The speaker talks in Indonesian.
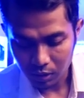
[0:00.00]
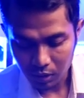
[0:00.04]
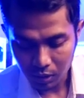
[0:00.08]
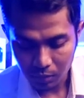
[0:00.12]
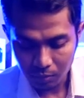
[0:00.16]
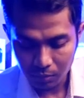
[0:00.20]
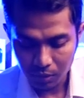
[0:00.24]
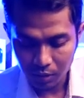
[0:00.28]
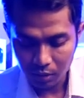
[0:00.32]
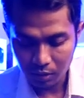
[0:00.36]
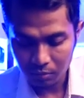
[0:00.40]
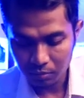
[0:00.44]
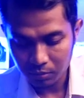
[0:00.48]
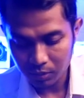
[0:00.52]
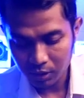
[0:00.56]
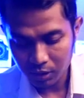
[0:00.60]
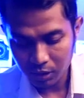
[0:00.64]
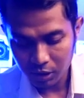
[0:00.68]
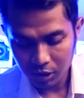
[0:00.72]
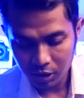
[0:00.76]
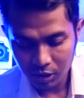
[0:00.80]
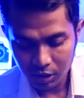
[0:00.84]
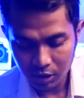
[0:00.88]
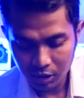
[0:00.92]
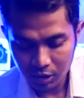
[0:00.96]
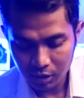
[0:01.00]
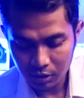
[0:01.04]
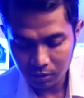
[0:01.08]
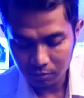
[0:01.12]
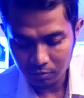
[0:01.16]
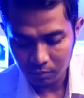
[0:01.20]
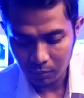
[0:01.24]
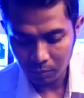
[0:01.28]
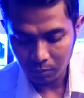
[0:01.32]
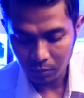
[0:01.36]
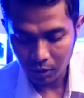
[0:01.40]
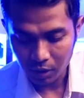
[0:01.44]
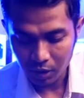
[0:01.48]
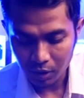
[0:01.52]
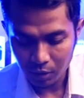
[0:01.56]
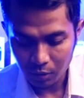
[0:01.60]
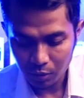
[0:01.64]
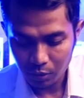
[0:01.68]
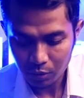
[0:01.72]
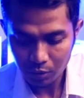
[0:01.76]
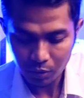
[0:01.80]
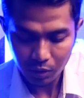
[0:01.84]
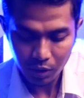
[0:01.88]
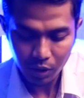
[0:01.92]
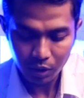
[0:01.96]
teman-teman memilih
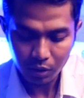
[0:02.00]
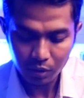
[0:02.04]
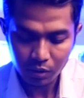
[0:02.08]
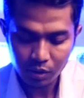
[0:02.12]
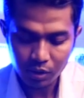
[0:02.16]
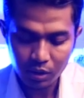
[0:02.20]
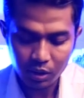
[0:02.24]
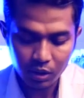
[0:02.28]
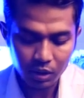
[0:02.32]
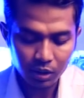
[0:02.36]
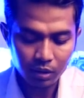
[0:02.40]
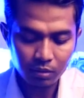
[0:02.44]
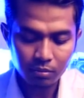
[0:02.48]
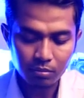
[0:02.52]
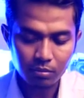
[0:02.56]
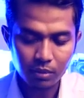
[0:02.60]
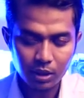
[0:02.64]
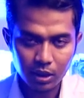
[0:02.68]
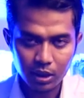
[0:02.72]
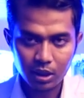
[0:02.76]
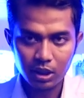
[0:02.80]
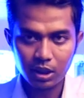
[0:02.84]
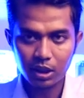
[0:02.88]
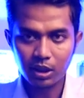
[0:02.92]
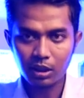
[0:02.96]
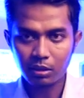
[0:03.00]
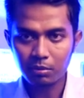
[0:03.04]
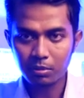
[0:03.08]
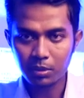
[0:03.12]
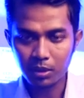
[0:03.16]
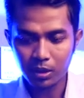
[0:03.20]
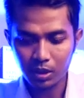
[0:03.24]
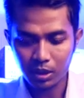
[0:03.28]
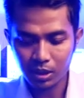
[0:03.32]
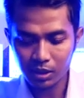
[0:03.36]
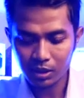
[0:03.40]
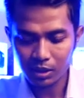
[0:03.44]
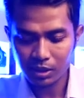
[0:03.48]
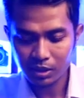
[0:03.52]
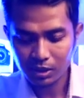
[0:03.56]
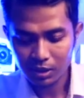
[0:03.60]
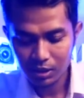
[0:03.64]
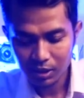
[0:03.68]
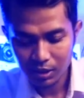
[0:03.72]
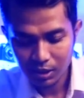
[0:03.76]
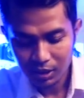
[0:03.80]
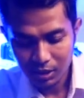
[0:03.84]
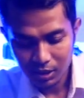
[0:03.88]
700D mari kita bahas